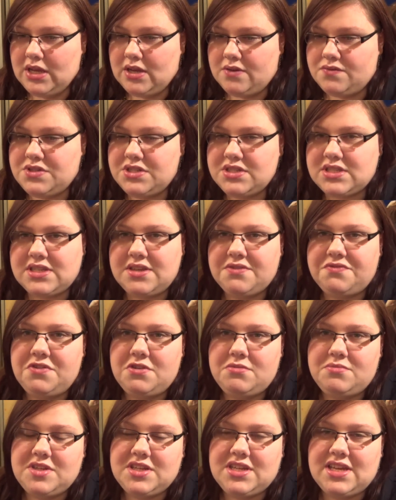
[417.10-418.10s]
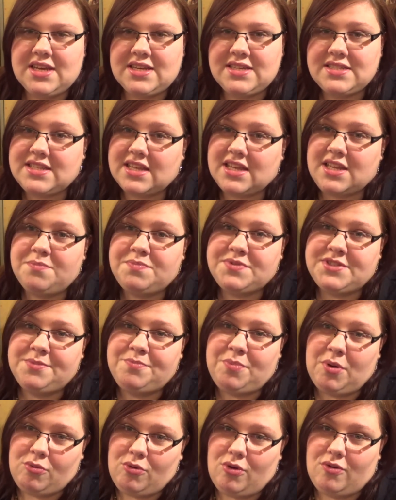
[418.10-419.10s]
Wszystkie filmiki jakieś takie
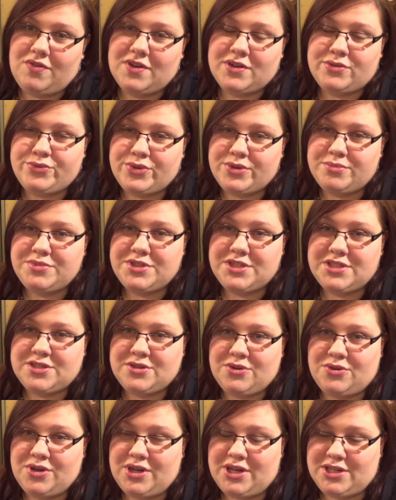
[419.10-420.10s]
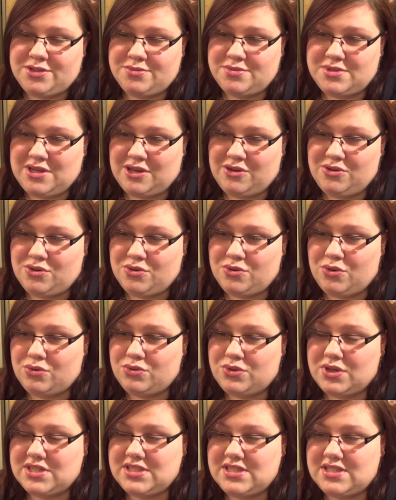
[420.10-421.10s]
przypołowe, które mi się skojarzą z tego roku,
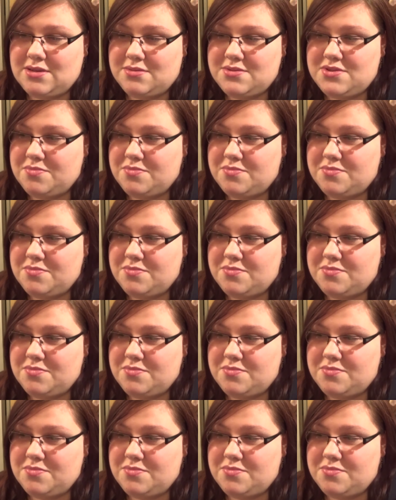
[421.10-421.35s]
które gdzieś tam